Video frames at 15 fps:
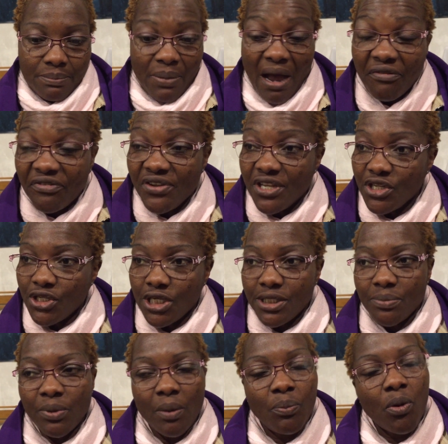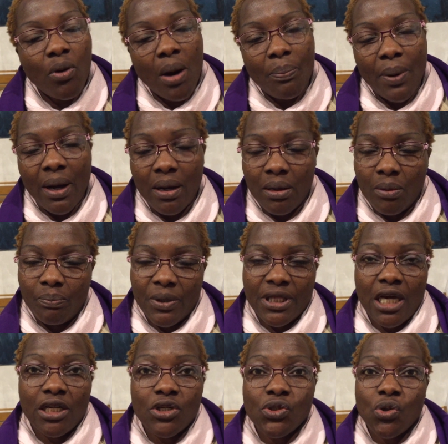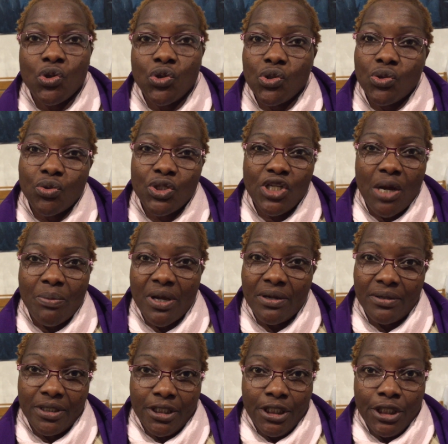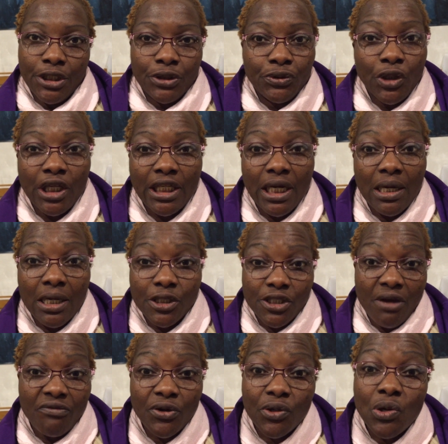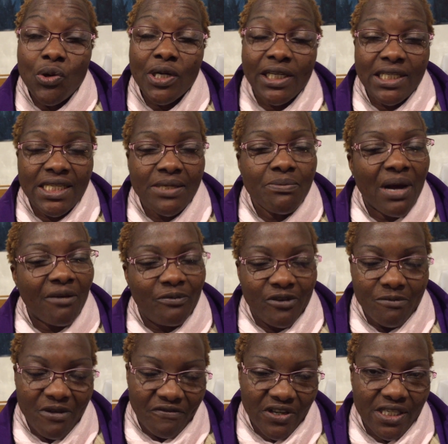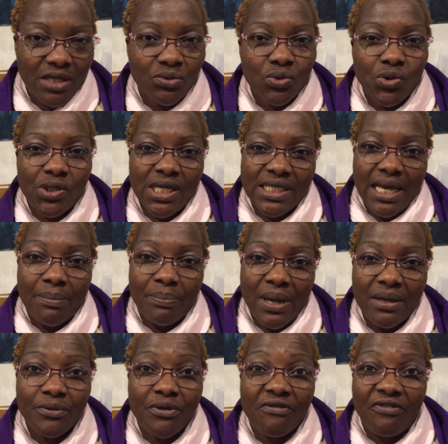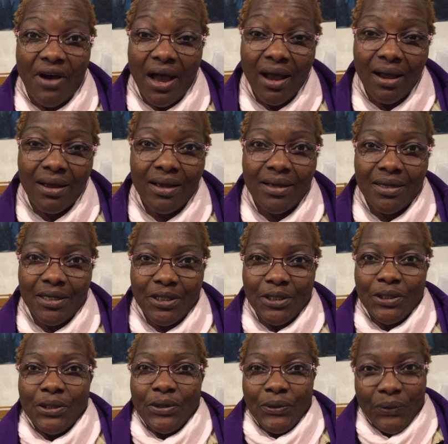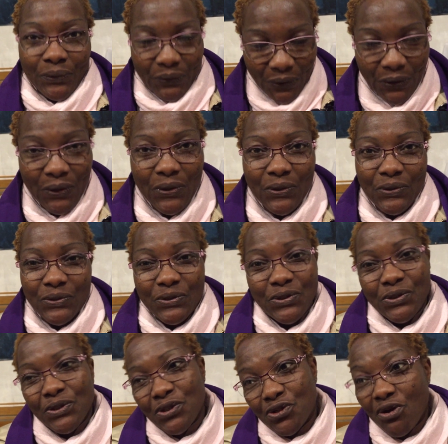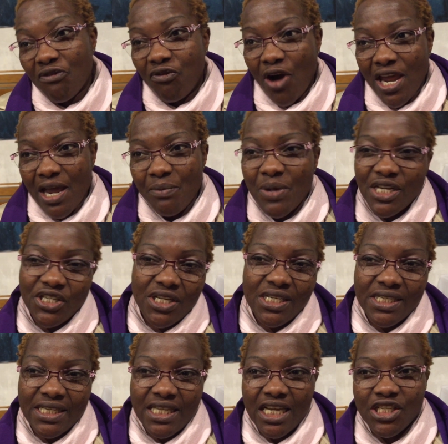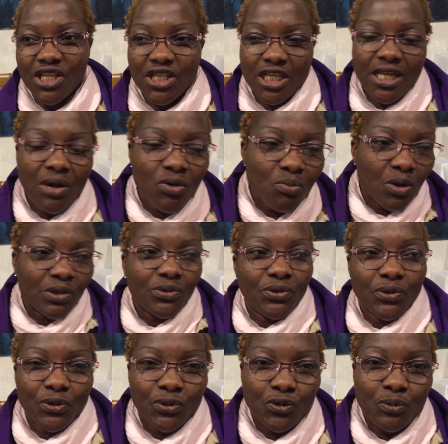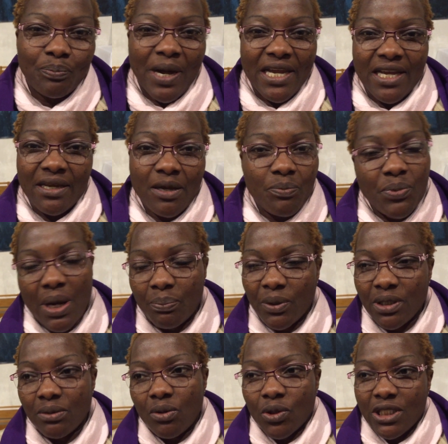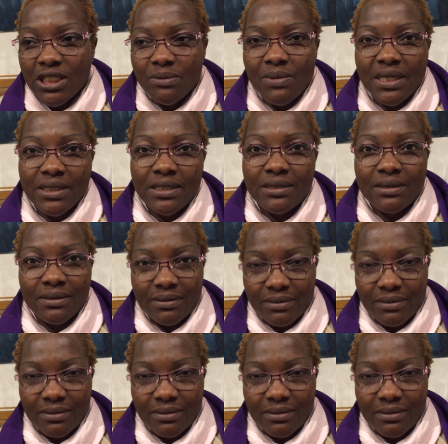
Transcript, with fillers: pas fini, j'ai dit, bon, pourquoi pas Peut-être que c'est aujourd'hui ou jamais. Donc j'ai vu que le Christ, il, me faisait toujours des appels de phares, que je voyais, mais j'hésitais. J'étais dans le monde du, païen. Et puis après, le Christ m'a dit,